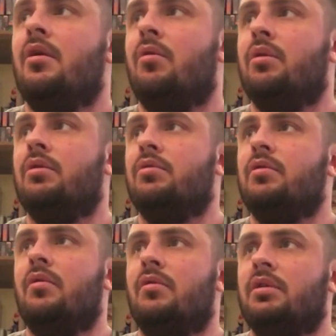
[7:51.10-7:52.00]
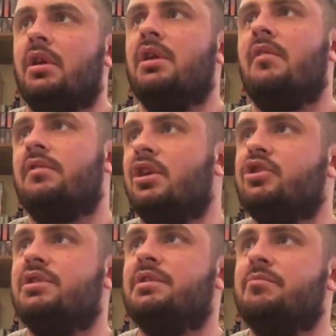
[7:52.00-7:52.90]
он, у него, он говорит, я вот
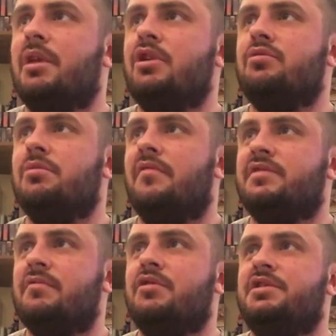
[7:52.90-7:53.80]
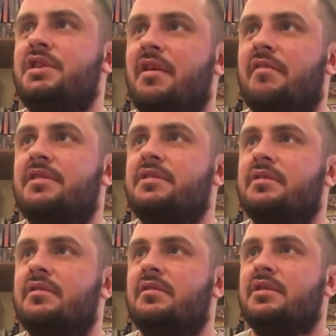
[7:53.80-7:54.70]
начал собирать, у меня всего 9.
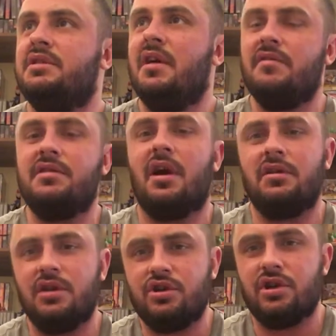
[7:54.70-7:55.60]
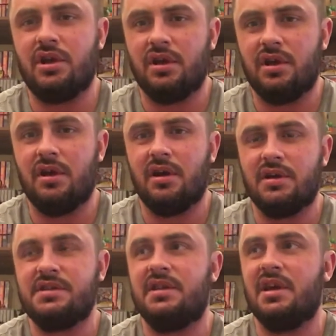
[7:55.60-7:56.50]
9 картриджей
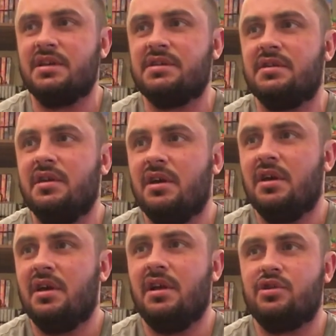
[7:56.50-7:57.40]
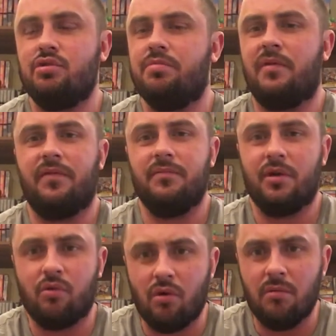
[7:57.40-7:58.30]
SNES э, или Super
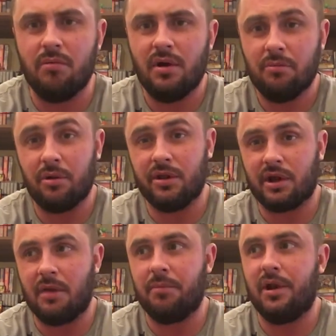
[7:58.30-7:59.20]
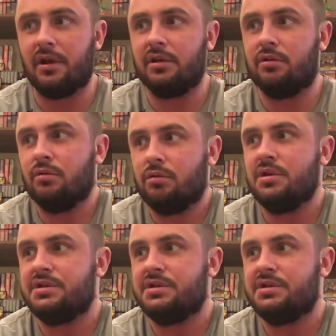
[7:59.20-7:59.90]
Famicom полнокомплектных. Ну, то